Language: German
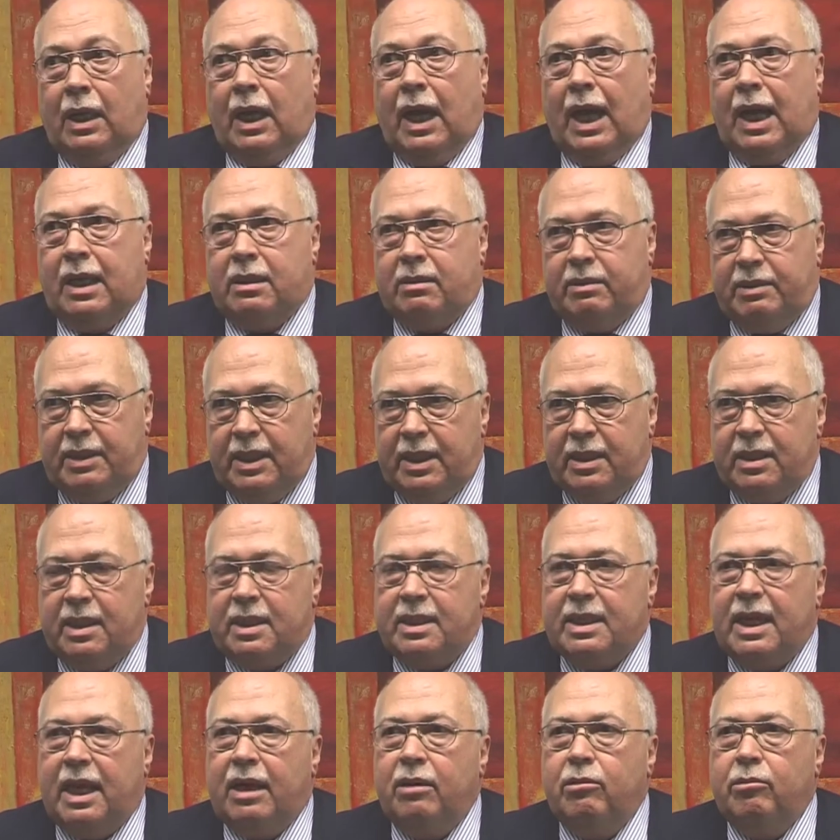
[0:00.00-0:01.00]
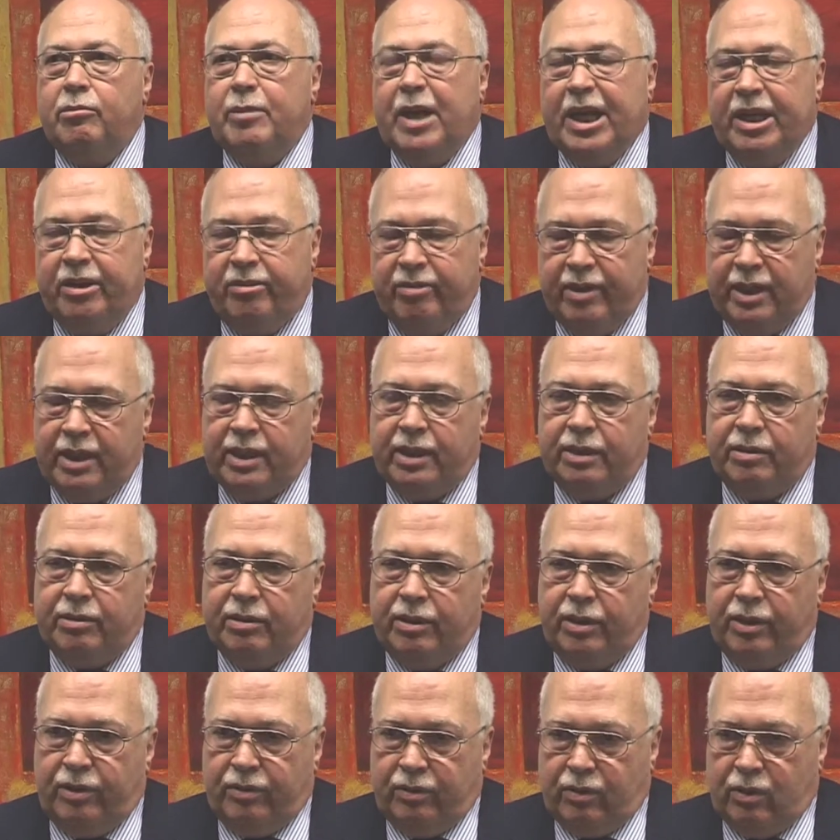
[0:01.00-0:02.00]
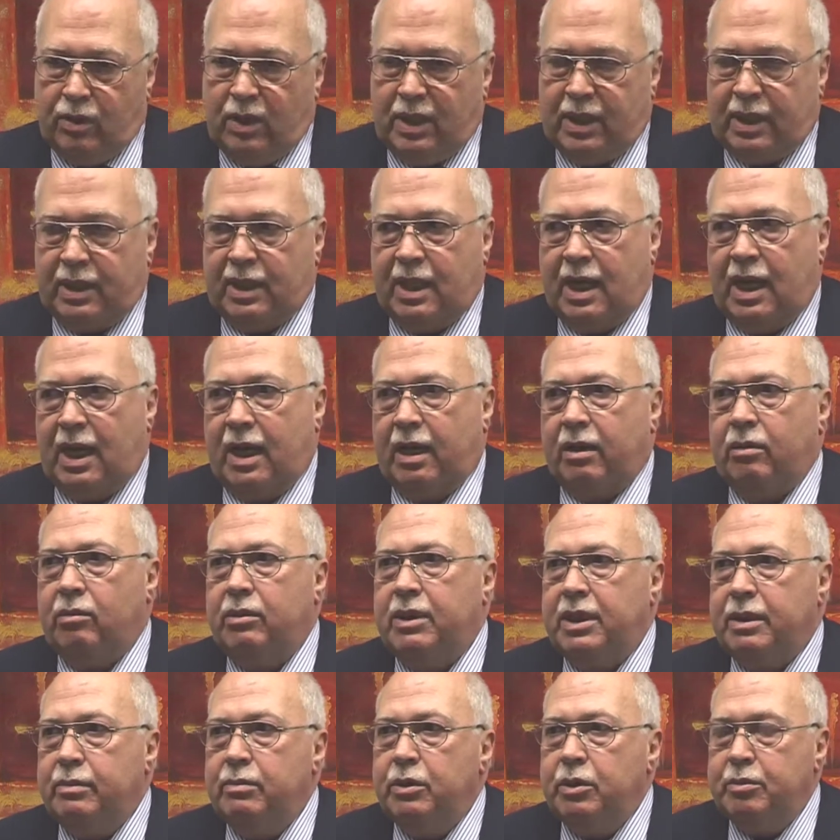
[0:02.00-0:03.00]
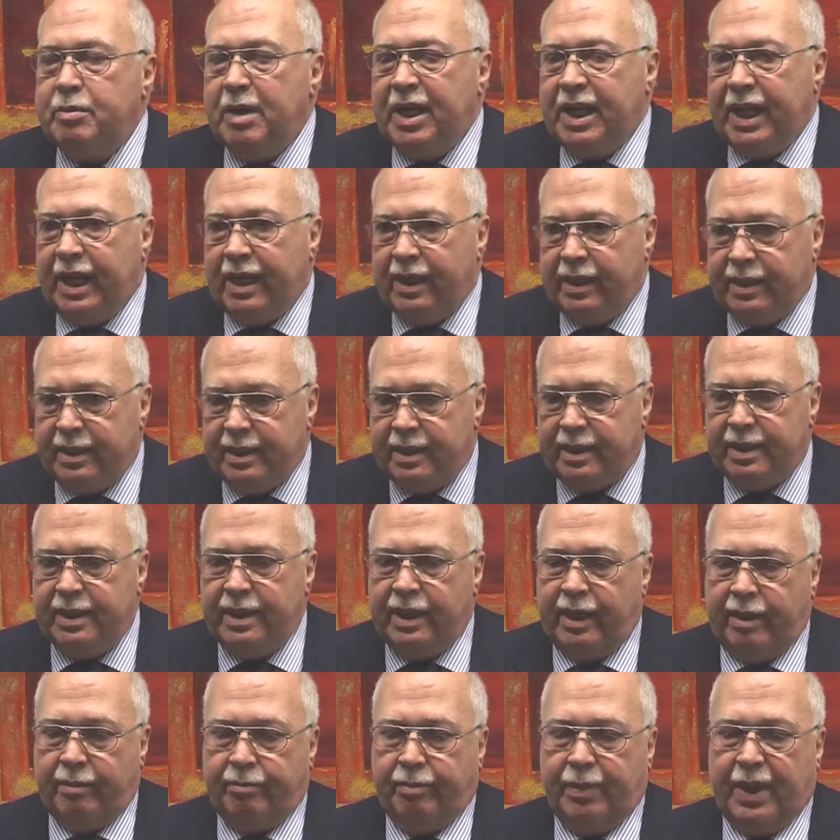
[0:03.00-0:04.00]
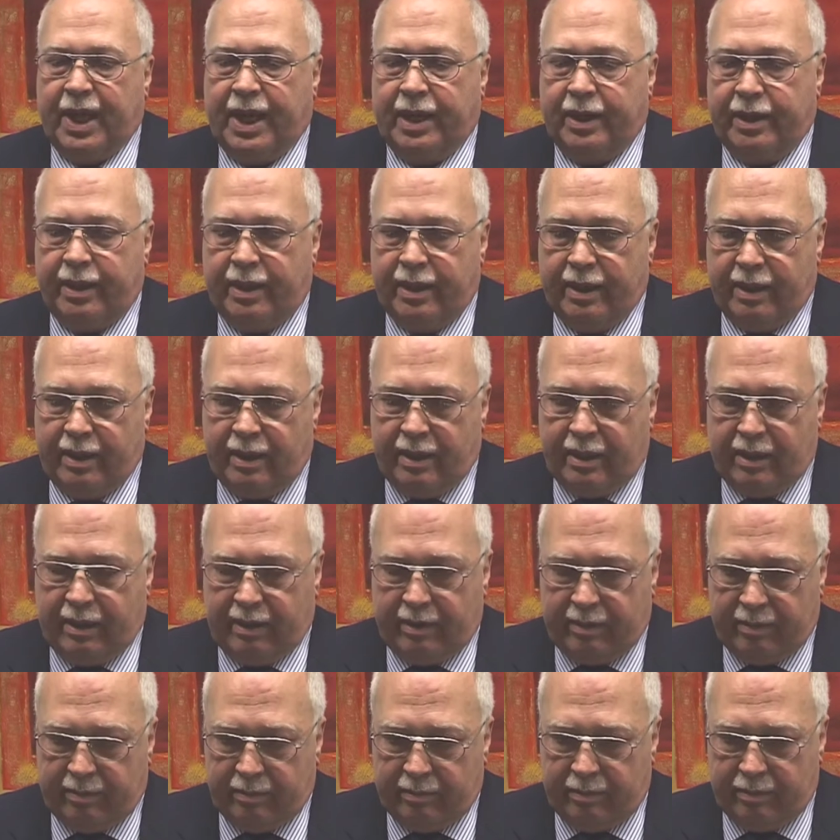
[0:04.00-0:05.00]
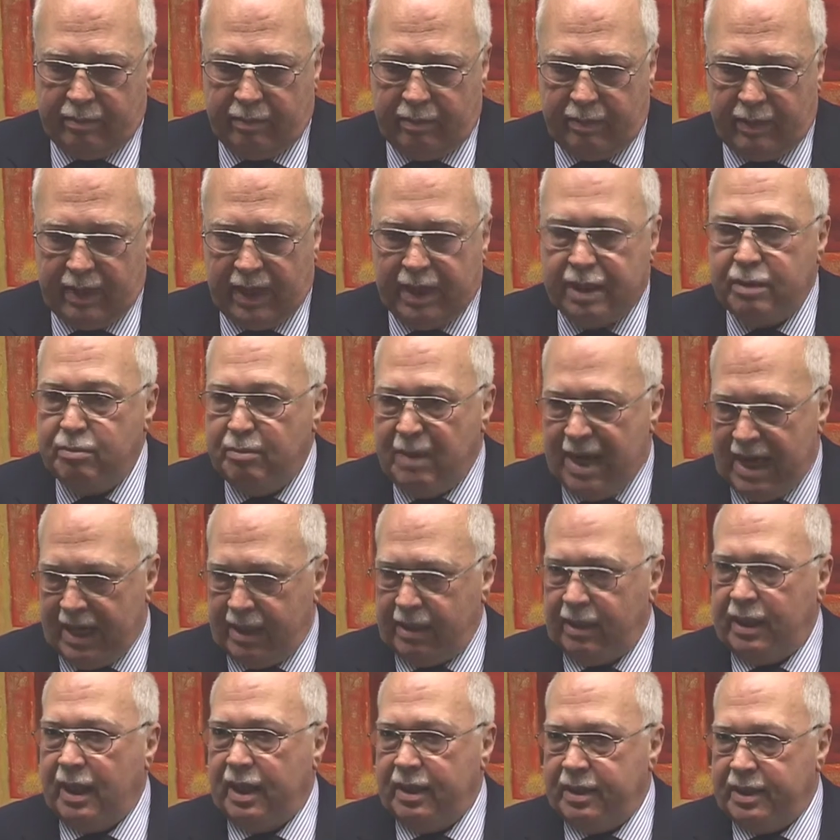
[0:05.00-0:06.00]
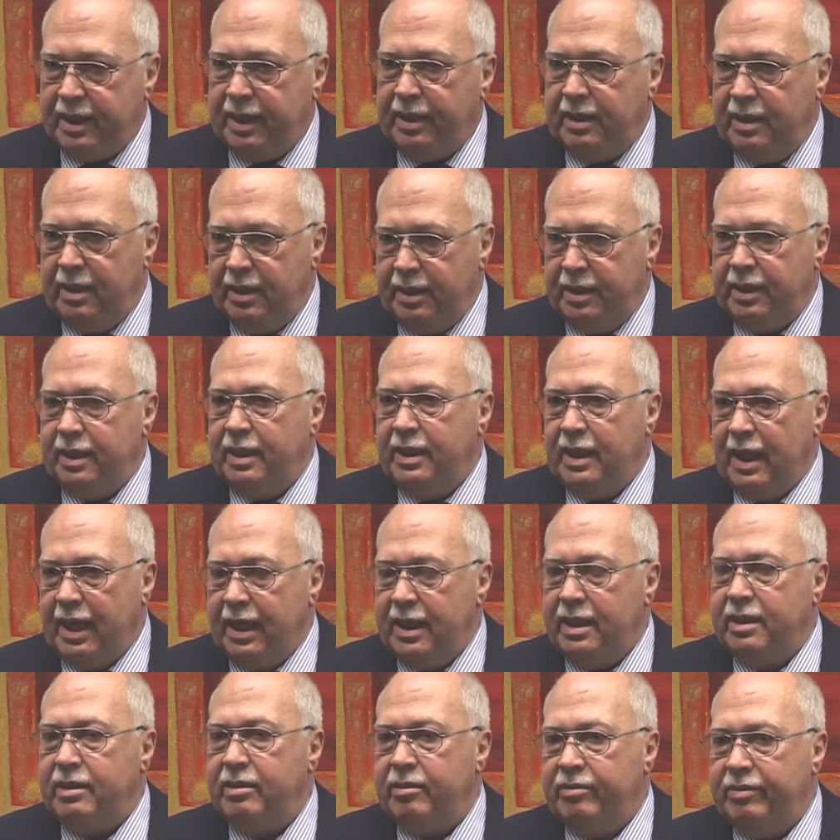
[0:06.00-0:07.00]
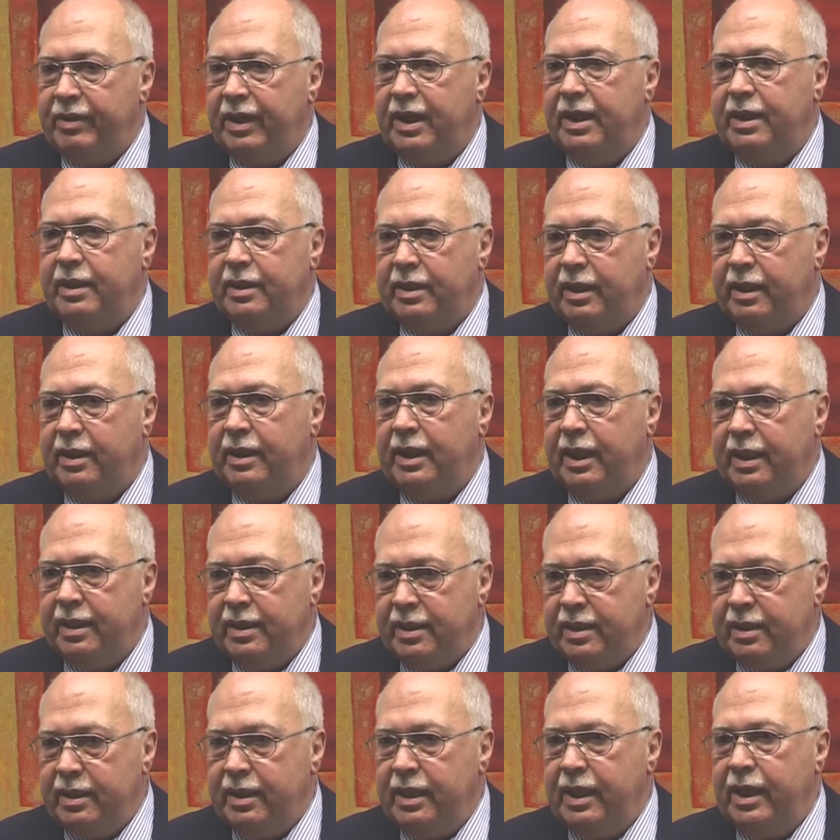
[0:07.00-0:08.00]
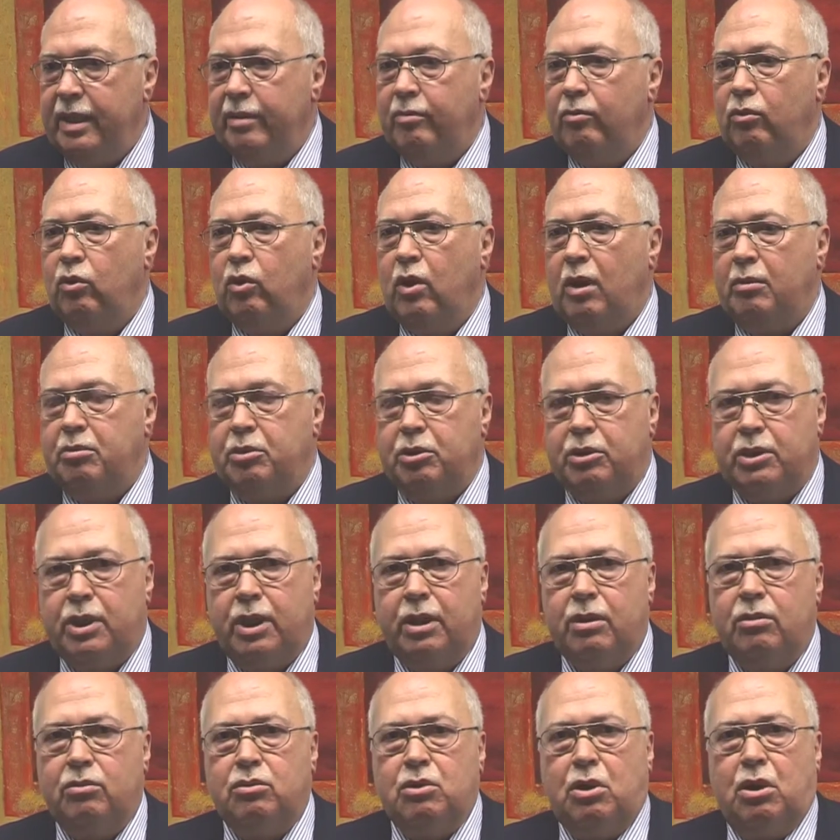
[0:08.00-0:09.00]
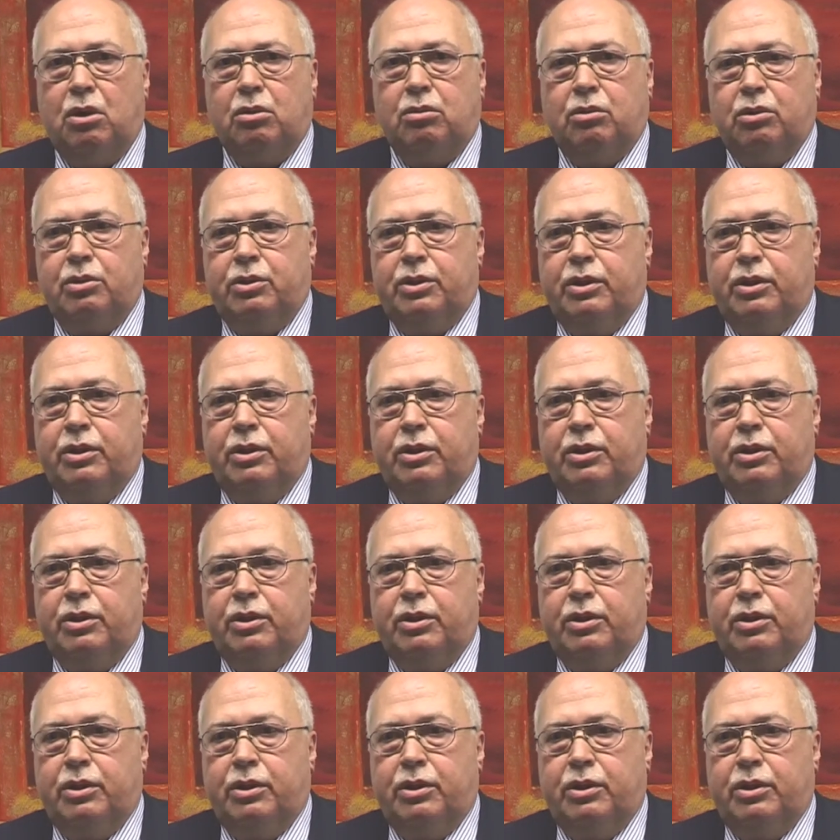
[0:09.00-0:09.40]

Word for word: Also dieses Argument wird natürlich vorgetragen und das muss man ernst nehmen, denn äh, es mag tatsächlich in Einzelfällen Tendenzen geben, wo Apotheken sagen, dann